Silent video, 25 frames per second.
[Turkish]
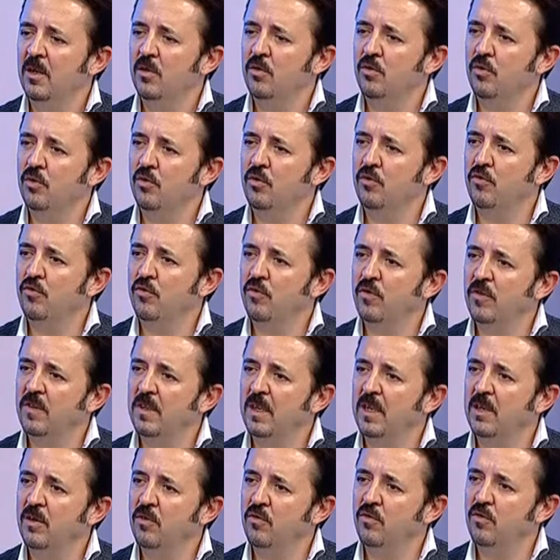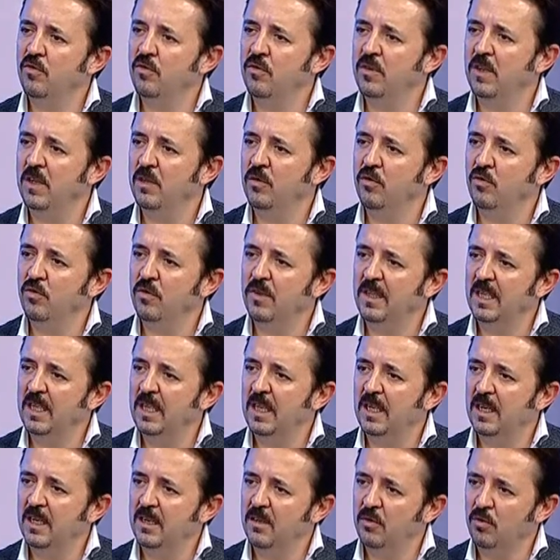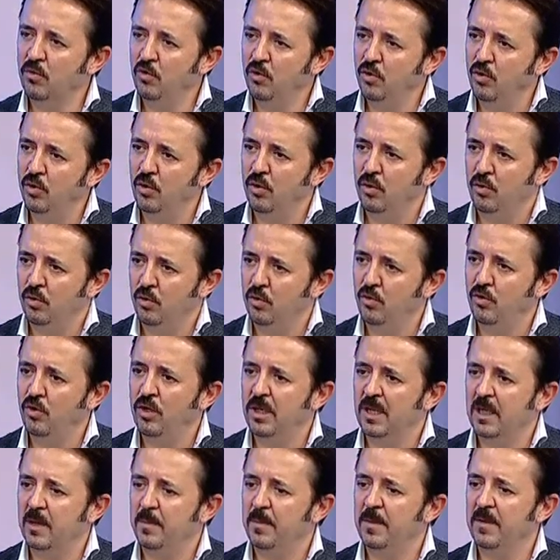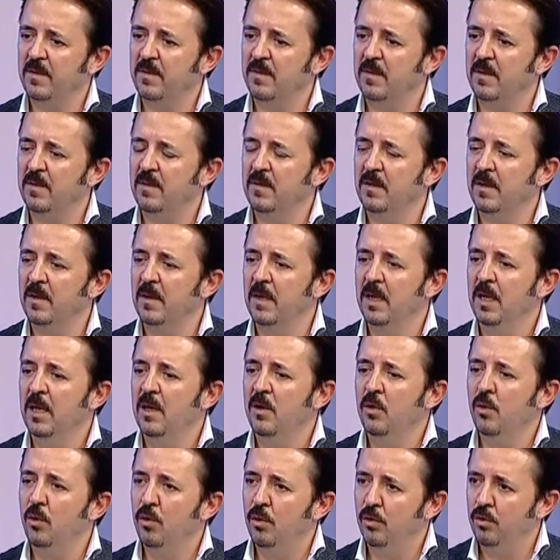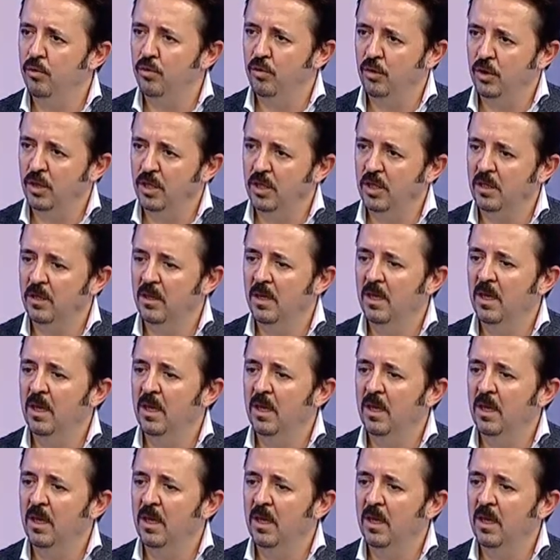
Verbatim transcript: 900, 800, 700 giderek düşüyor hücre kapasitesi öldüğü için.